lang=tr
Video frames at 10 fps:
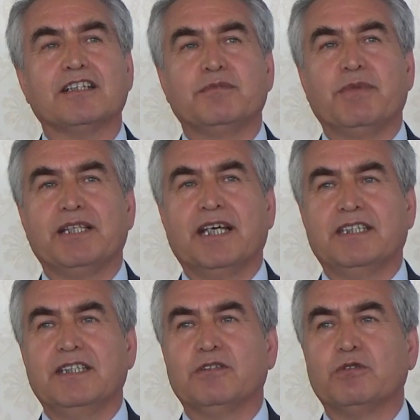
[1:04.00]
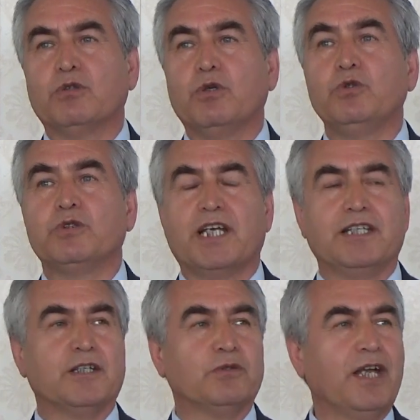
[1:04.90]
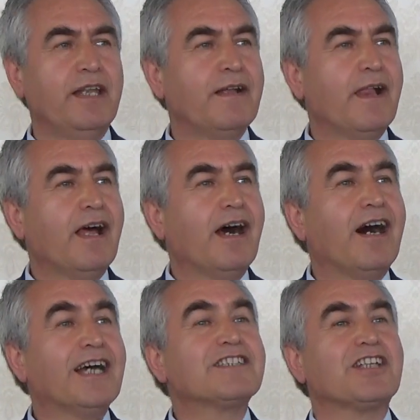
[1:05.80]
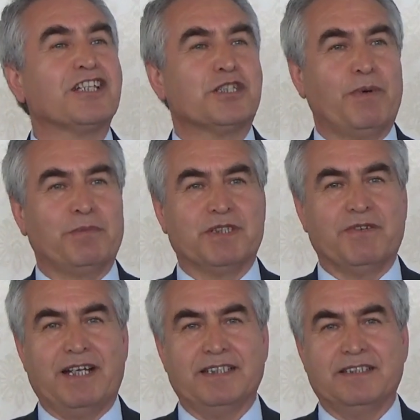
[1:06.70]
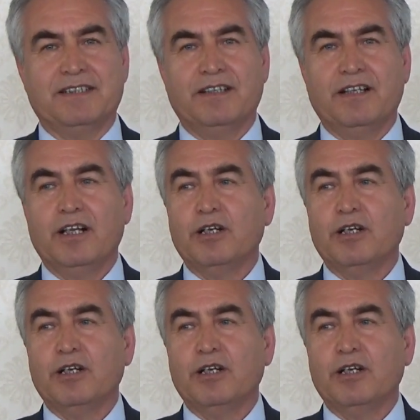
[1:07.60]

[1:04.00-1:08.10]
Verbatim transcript: kalkınmadaki rolü üzerinde duran az çalışmamız vardır.